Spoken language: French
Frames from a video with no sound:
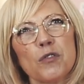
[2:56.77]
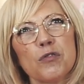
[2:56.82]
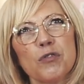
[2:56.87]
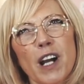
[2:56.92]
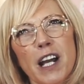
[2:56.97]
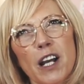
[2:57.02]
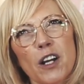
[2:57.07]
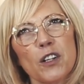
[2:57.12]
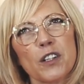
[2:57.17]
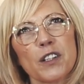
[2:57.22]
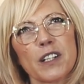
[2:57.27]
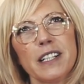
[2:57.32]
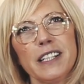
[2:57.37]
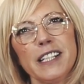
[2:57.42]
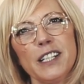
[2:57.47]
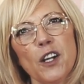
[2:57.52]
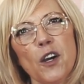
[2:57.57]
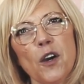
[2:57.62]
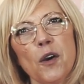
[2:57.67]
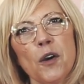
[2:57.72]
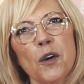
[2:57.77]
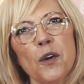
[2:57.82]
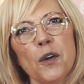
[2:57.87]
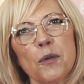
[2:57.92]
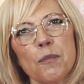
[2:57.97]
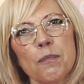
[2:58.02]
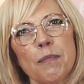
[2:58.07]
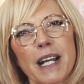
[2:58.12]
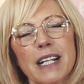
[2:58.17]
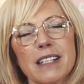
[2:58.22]
voir le
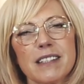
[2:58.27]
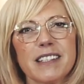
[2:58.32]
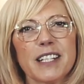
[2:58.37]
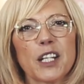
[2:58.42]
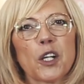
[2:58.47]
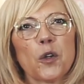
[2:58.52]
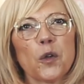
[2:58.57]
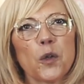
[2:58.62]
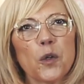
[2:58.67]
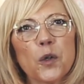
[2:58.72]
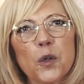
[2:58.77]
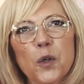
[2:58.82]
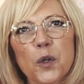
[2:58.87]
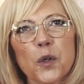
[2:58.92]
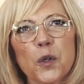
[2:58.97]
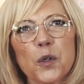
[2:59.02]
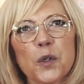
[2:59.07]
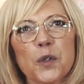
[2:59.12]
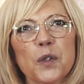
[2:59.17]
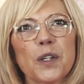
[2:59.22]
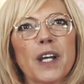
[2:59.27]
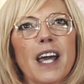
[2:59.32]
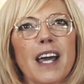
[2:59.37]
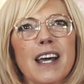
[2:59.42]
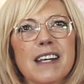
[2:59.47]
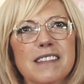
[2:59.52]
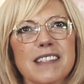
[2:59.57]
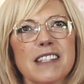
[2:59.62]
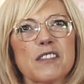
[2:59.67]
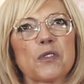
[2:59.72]
client partir heureux
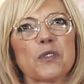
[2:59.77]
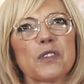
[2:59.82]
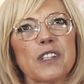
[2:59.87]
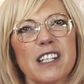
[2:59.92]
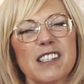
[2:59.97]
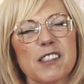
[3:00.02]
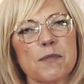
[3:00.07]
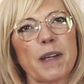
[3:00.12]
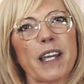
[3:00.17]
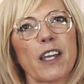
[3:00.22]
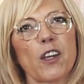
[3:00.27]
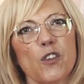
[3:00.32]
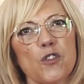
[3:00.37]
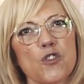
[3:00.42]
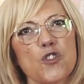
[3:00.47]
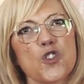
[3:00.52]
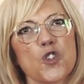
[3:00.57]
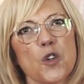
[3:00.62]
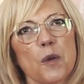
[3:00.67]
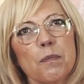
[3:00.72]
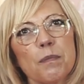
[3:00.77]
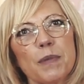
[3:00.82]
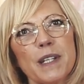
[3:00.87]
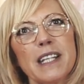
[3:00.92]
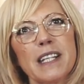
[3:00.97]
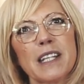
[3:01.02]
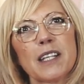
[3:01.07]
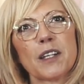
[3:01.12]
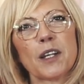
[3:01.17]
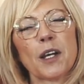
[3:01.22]
grâce à son expérience
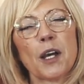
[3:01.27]
shopping.